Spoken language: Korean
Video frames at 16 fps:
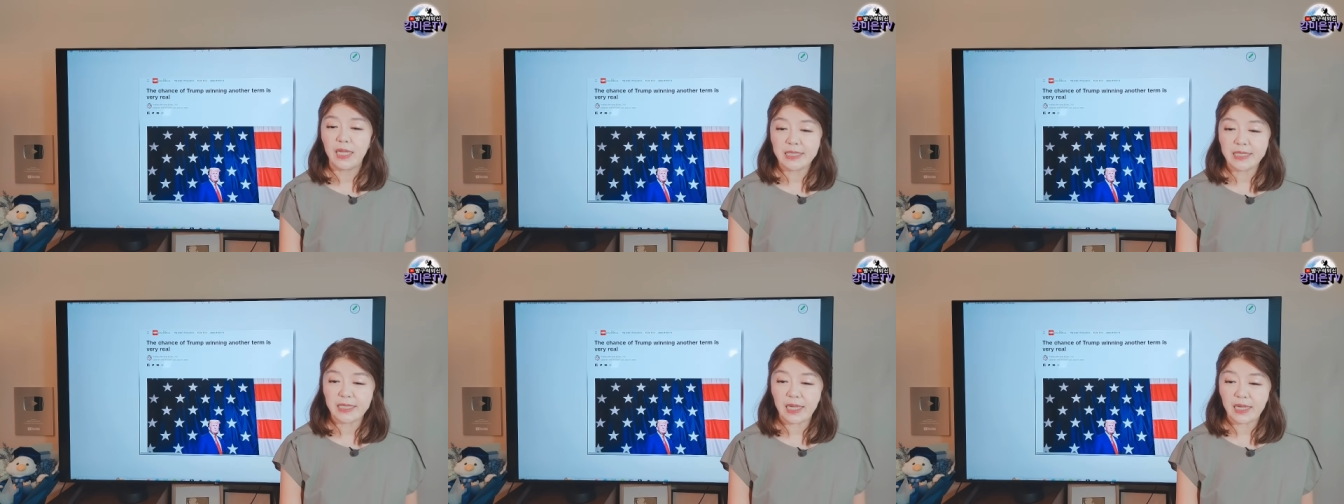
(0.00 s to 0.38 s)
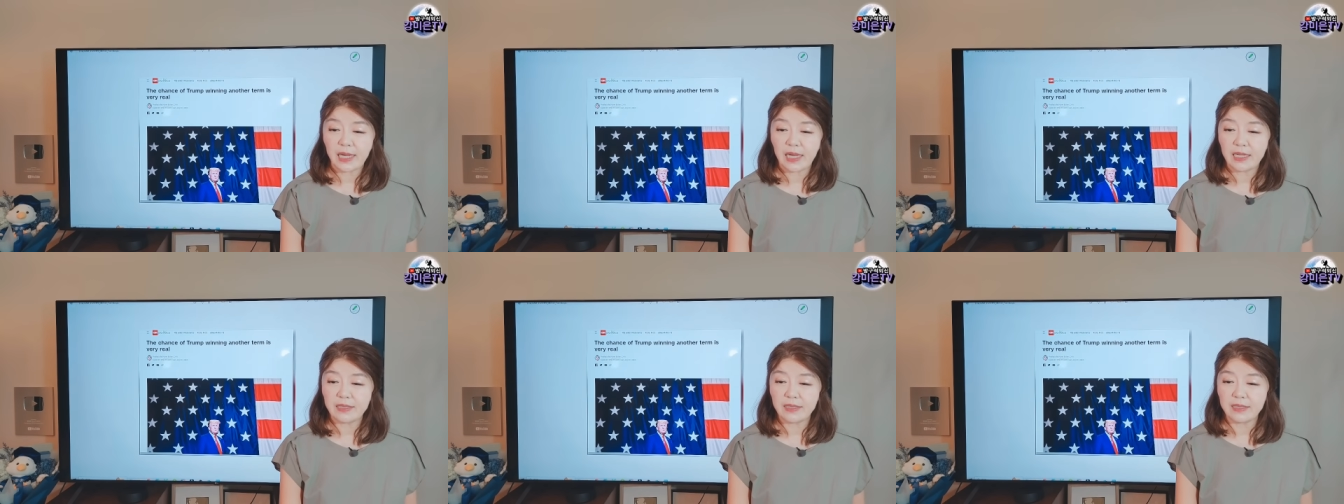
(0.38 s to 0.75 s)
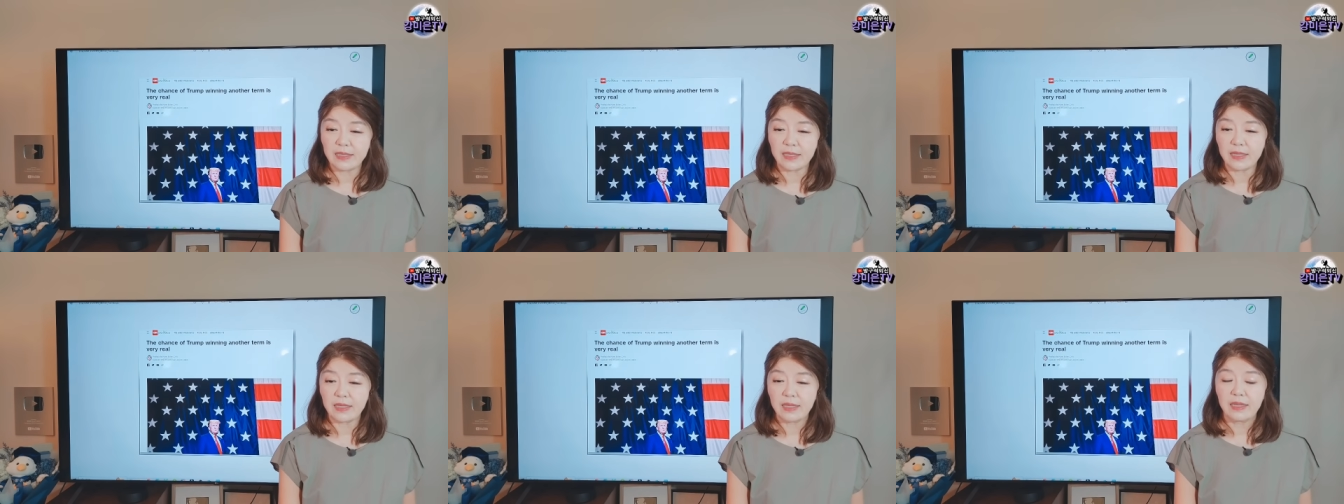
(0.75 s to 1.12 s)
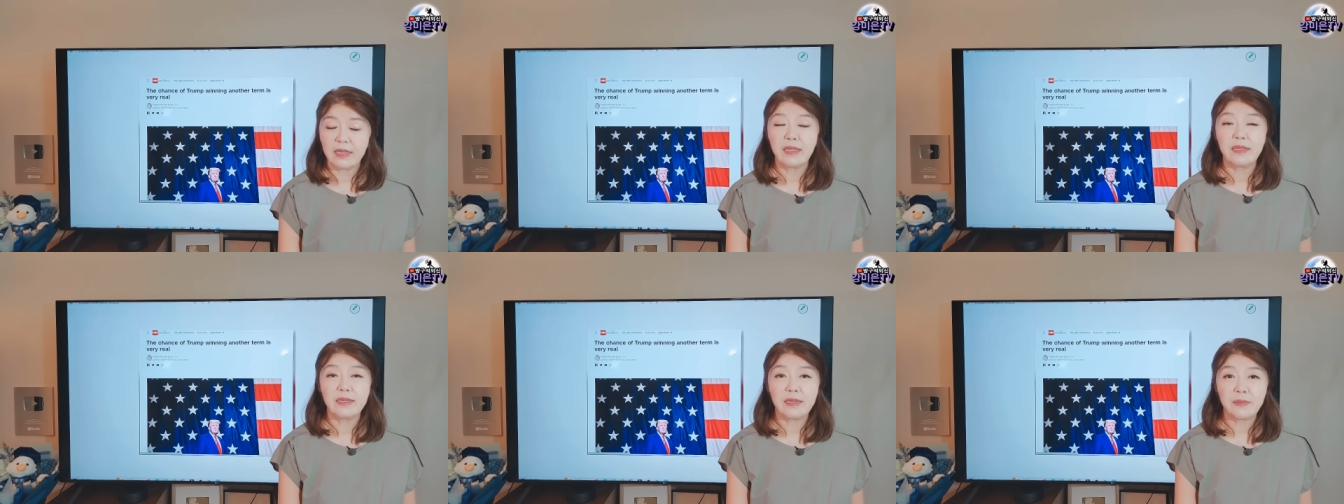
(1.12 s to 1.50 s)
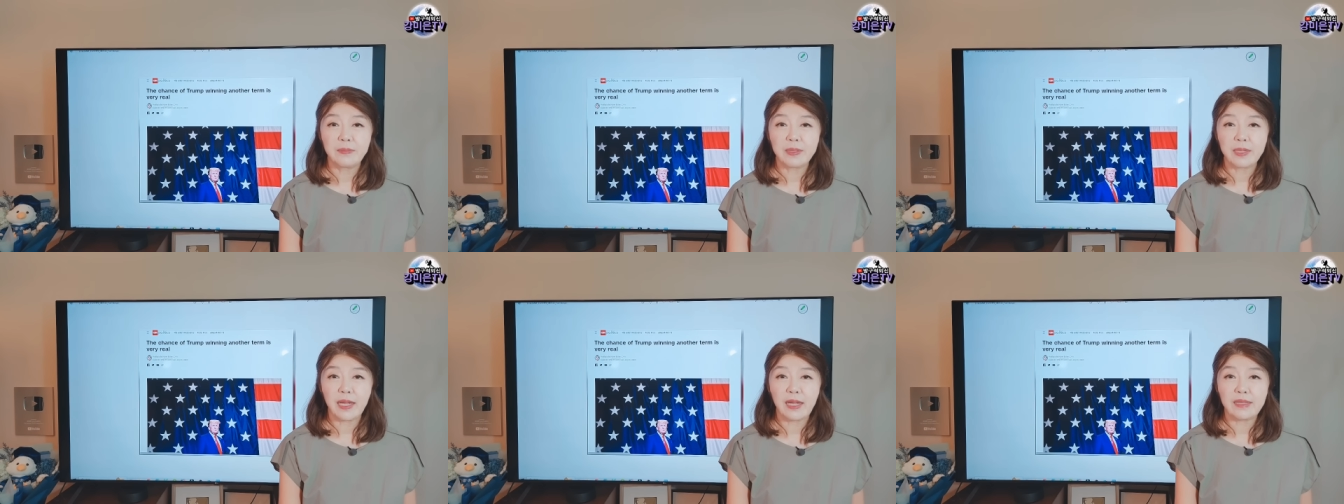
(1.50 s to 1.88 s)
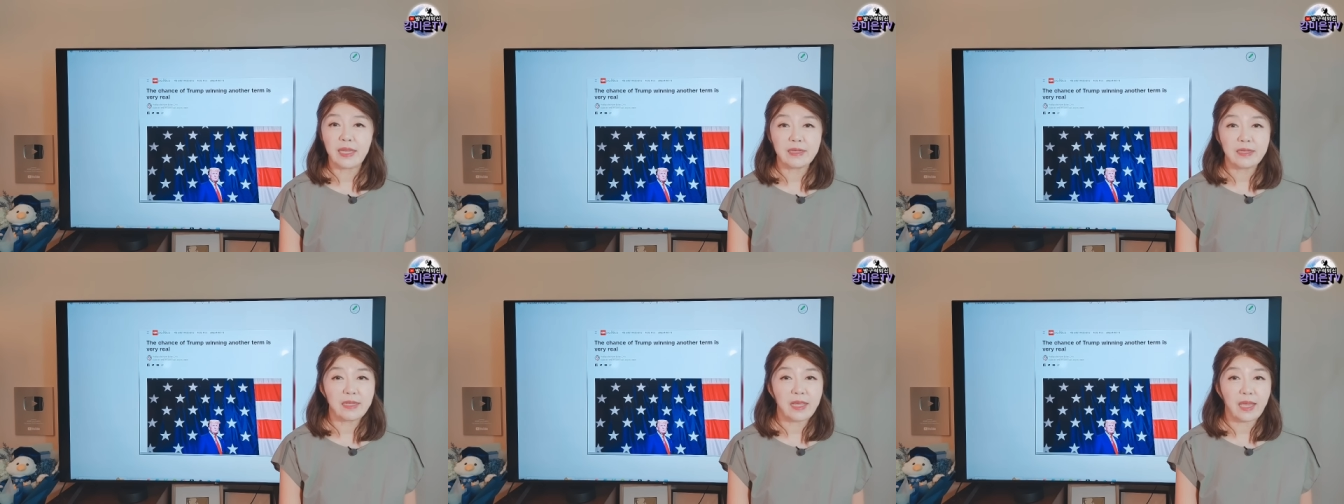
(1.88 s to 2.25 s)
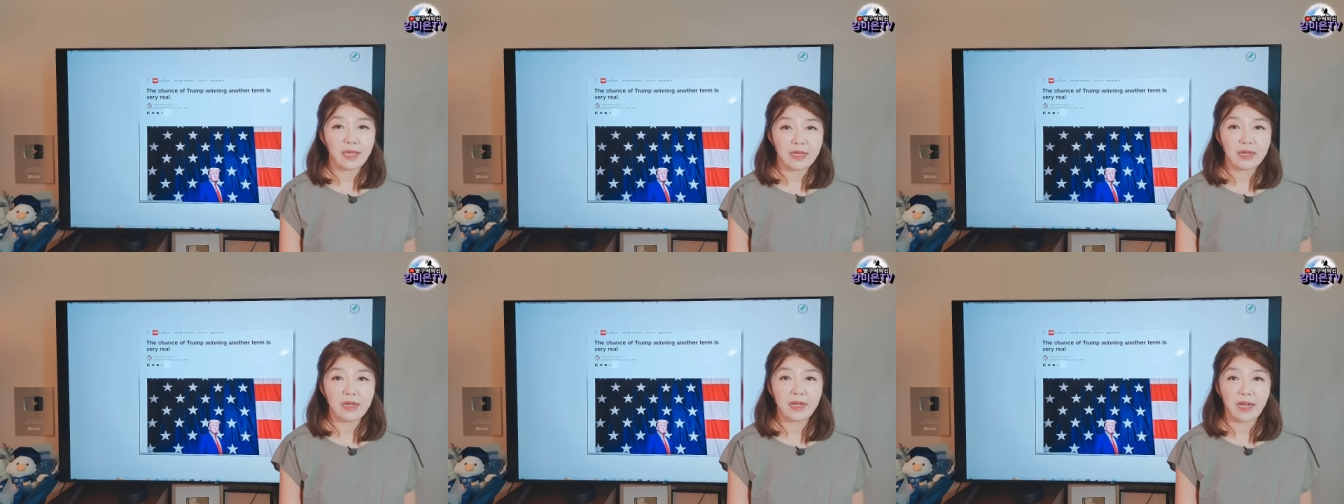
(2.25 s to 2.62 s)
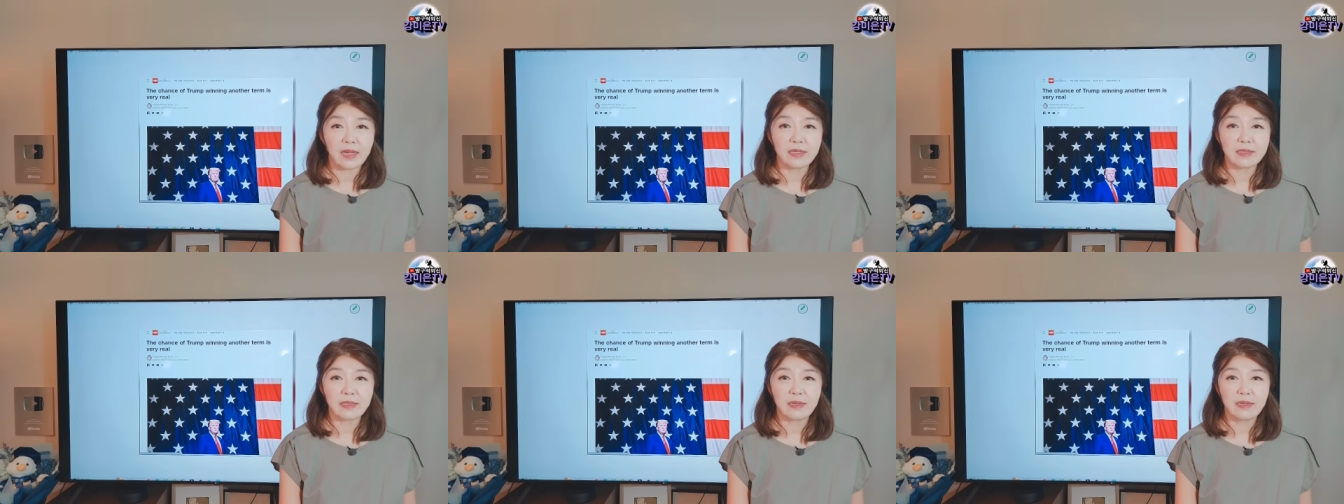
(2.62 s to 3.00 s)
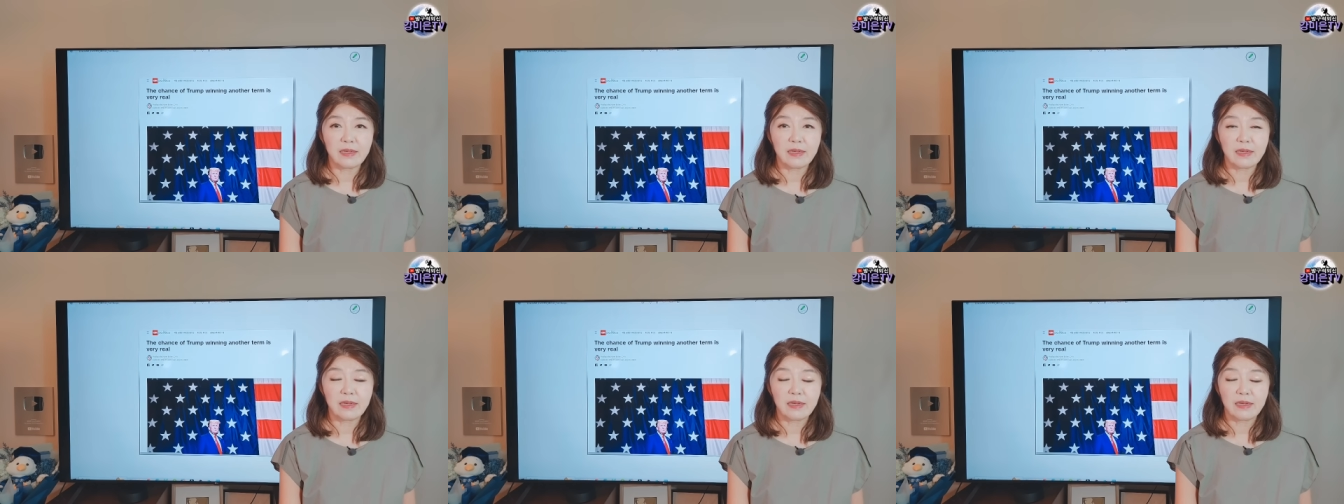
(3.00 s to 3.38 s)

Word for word: CNN에서는 트럼프가 내년에 이길 가능성